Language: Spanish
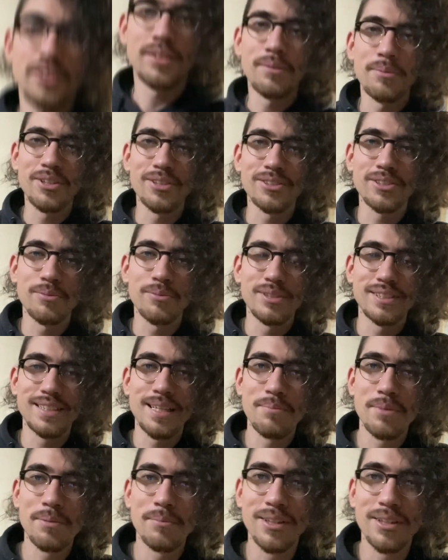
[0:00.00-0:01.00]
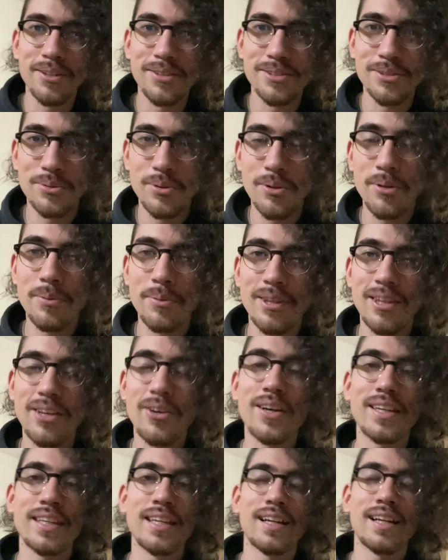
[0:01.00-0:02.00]
¿Qué onda amigos? ¿Cómo están? Bienvenidos a un nuevo
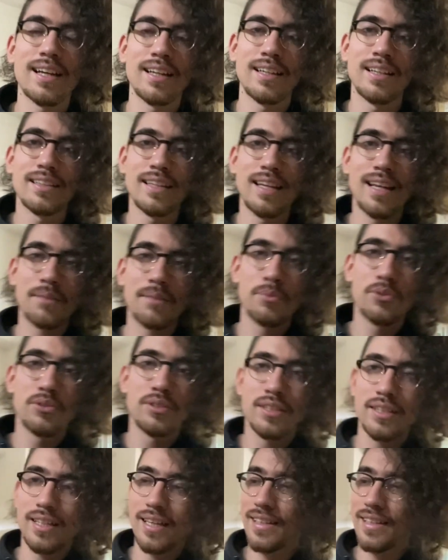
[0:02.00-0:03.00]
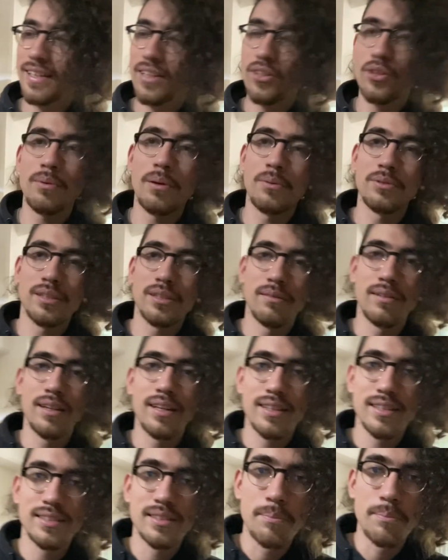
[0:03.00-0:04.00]
video aquí al canal de Lack Music. El día de hoy vamos a
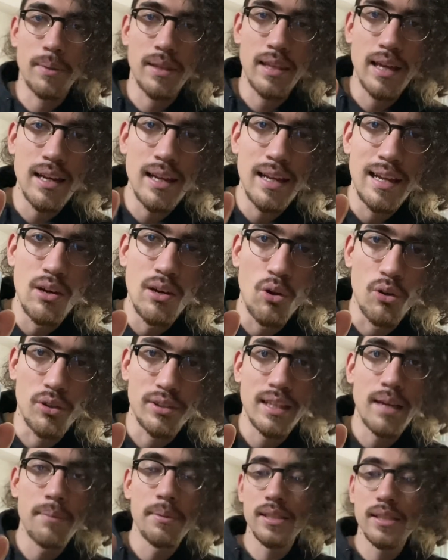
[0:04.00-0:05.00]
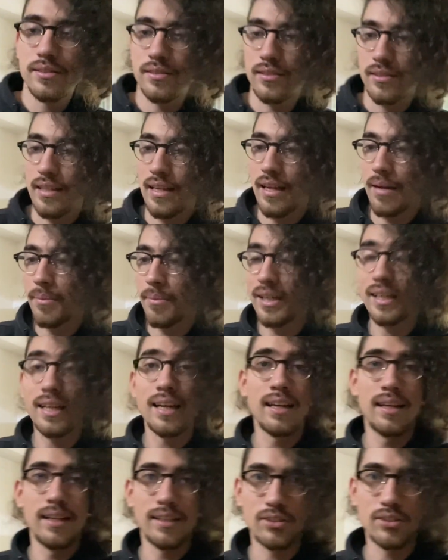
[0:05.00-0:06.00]
hablar de este pedal, el Octavix de la
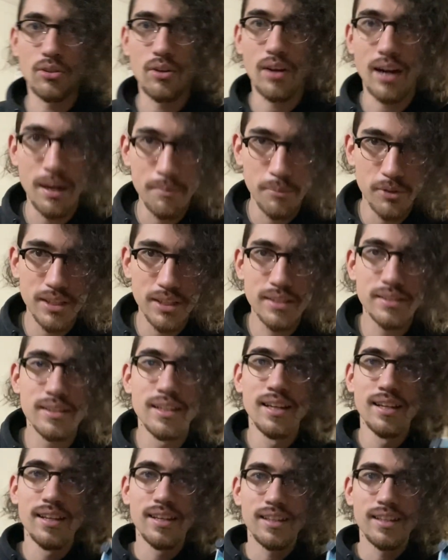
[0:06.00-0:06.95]
marca Electro Harmonix.